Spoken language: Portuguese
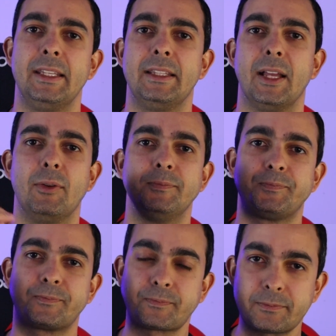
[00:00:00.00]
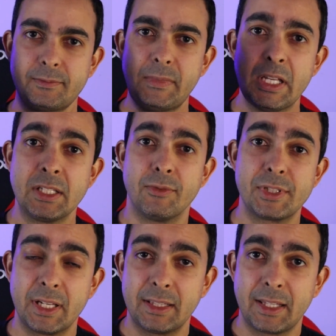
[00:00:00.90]
Então, se
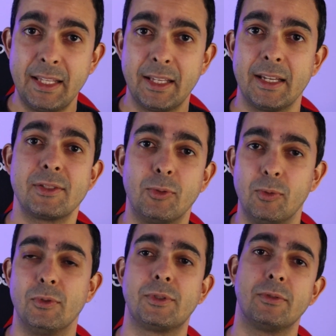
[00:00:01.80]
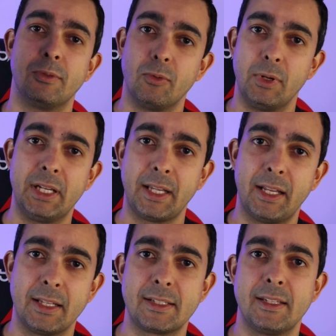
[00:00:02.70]
você tem interesse do curso, o link está aí
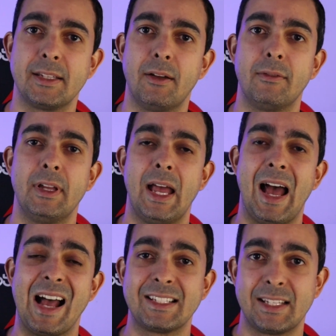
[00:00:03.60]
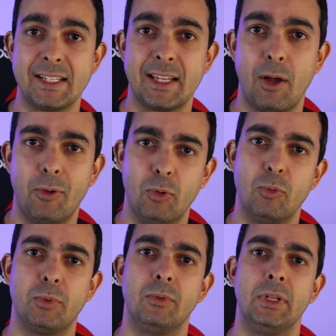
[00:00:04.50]
na descrição. Acesse lá o
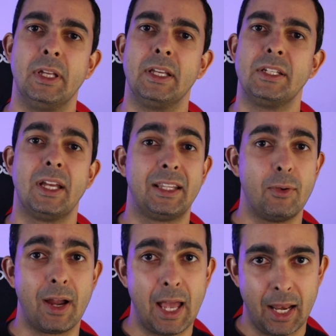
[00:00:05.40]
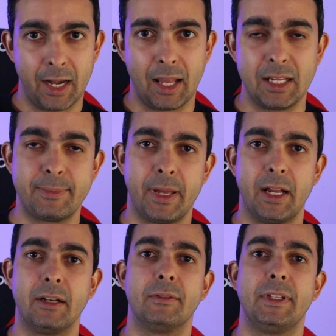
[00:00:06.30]
grupo. Já tem uma galera lá
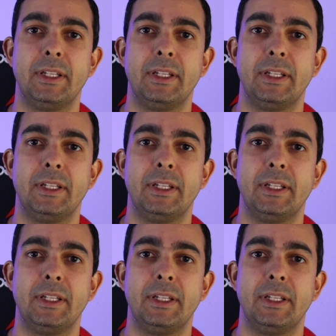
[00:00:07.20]
esperando.